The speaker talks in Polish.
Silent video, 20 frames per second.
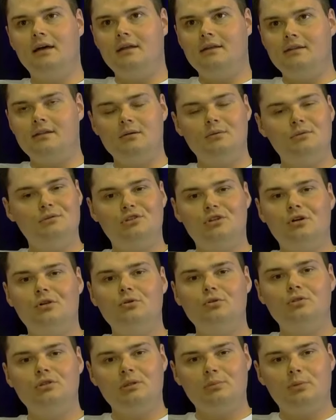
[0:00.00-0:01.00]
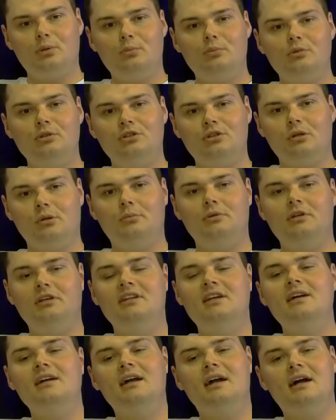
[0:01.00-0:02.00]
tym, co ludzie pomyślą.
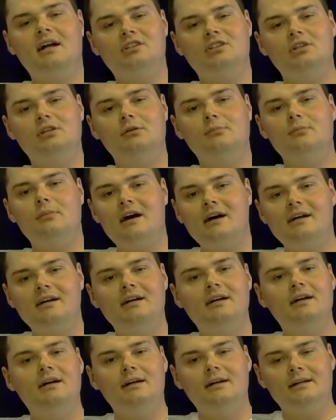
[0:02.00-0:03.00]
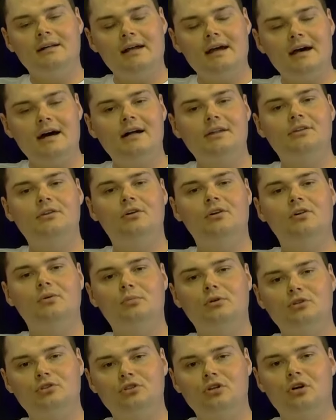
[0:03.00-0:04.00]
Jedynka, czyli mark, kreator,
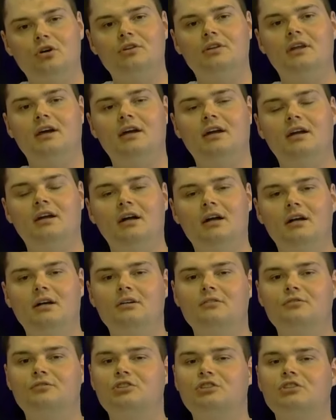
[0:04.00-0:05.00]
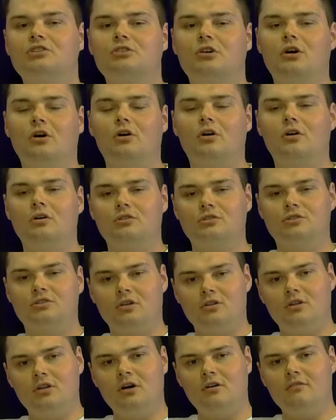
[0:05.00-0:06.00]
początek, wszystko
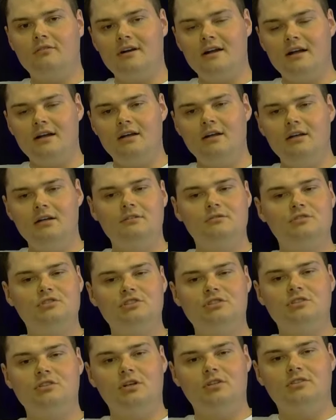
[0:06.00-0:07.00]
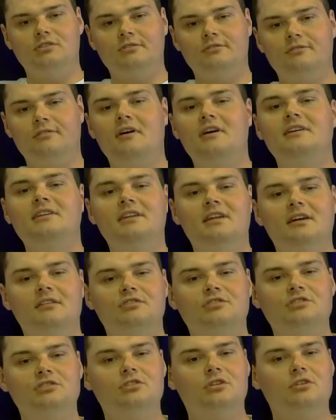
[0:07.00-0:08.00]
co nowe, wszystko co fajne,
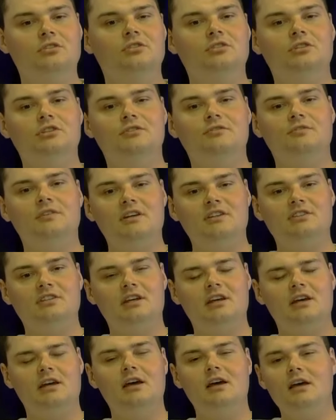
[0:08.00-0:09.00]
wszystko co świeże,